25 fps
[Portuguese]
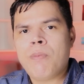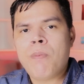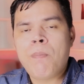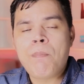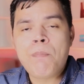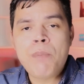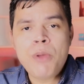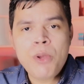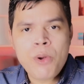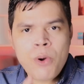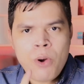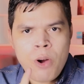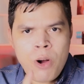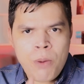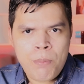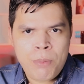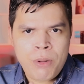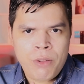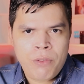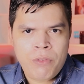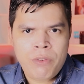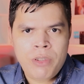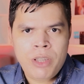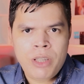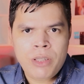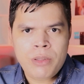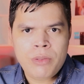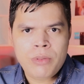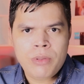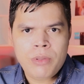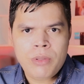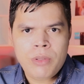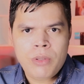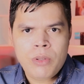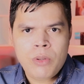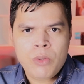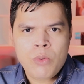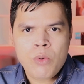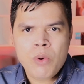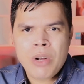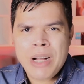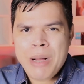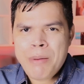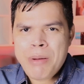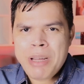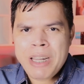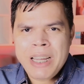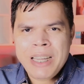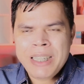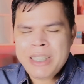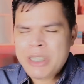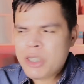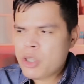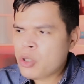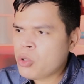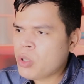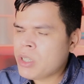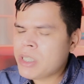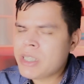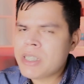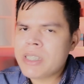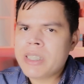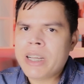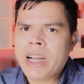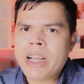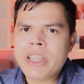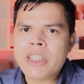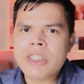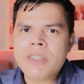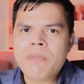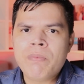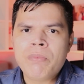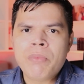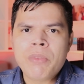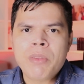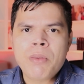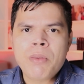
O pior prefeito. O camarada deixou a cidade,